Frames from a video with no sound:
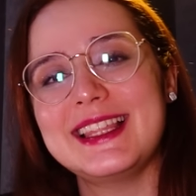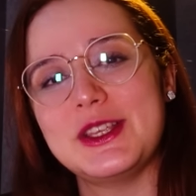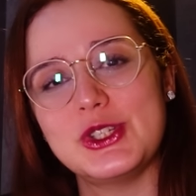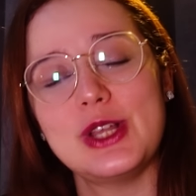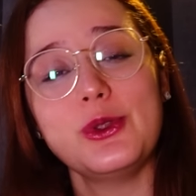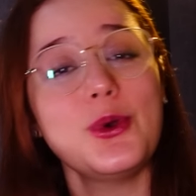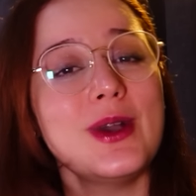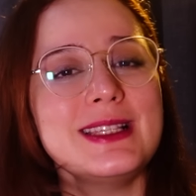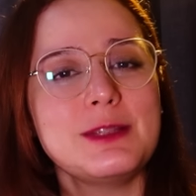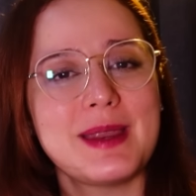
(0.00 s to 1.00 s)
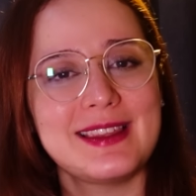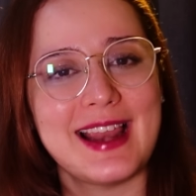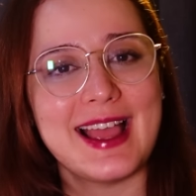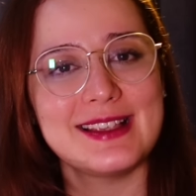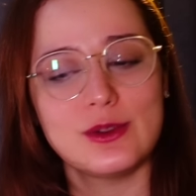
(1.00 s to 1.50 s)
deixando coisas para
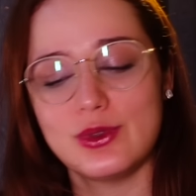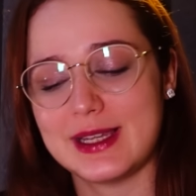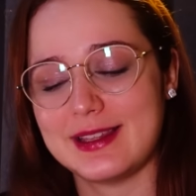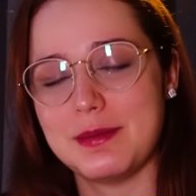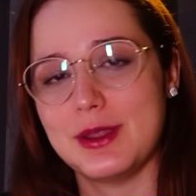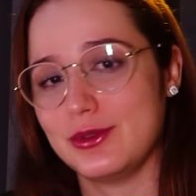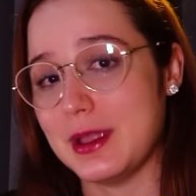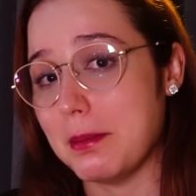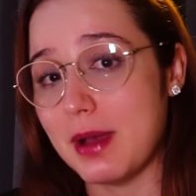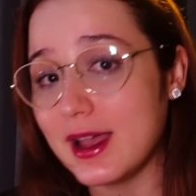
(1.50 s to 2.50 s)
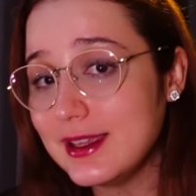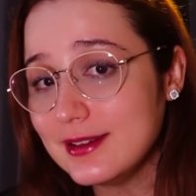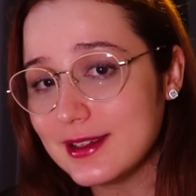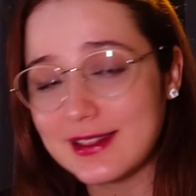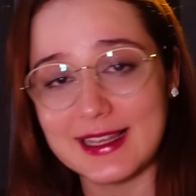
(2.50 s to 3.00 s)
trás, o tratamento da mãe,
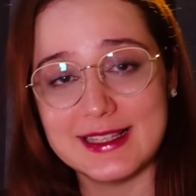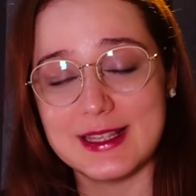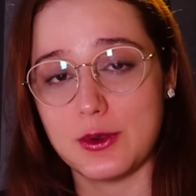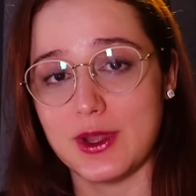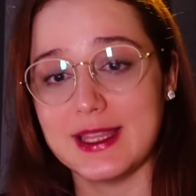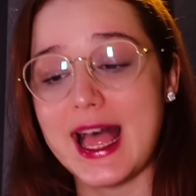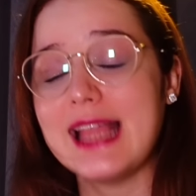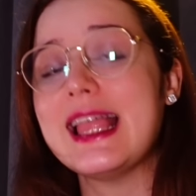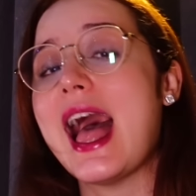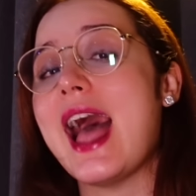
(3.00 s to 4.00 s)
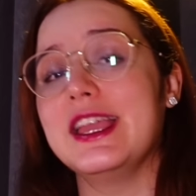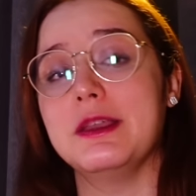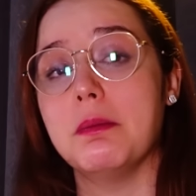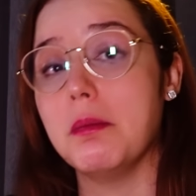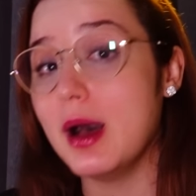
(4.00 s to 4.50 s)
que está ali desacordada, a
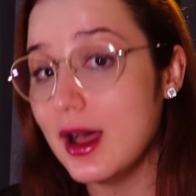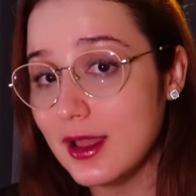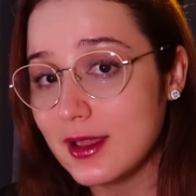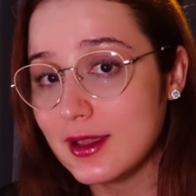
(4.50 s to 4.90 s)
irmã